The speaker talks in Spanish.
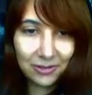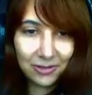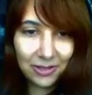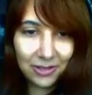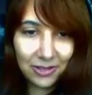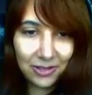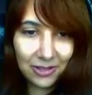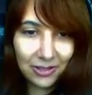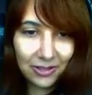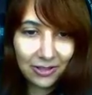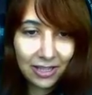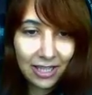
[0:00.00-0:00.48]

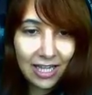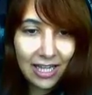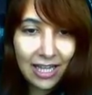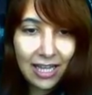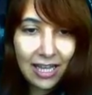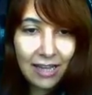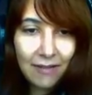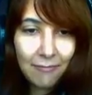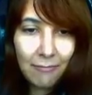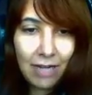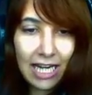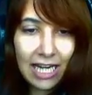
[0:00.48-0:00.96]
curioso.
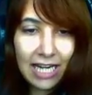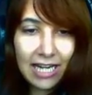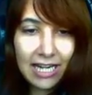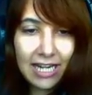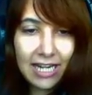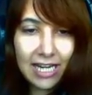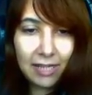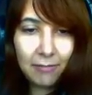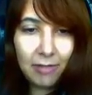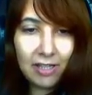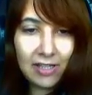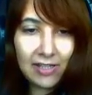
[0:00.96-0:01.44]
Vale,
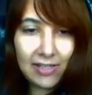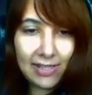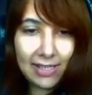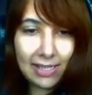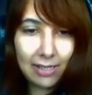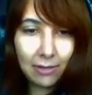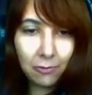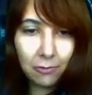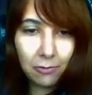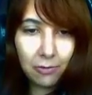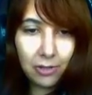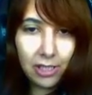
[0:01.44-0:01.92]
Neymi
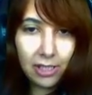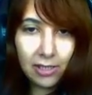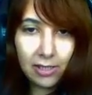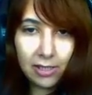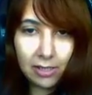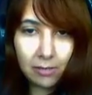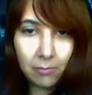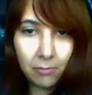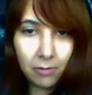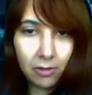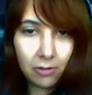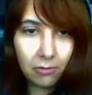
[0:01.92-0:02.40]

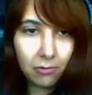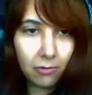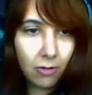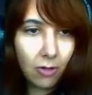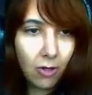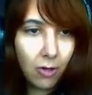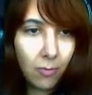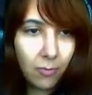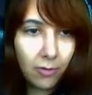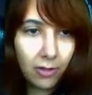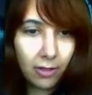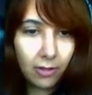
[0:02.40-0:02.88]
segurísimo que uno
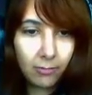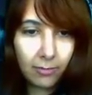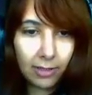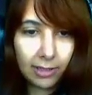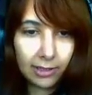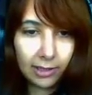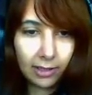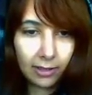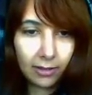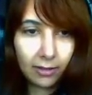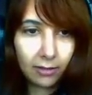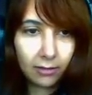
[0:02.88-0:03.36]
lo puede
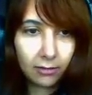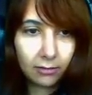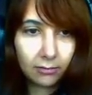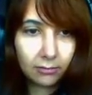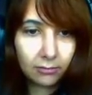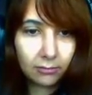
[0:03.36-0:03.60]
matar.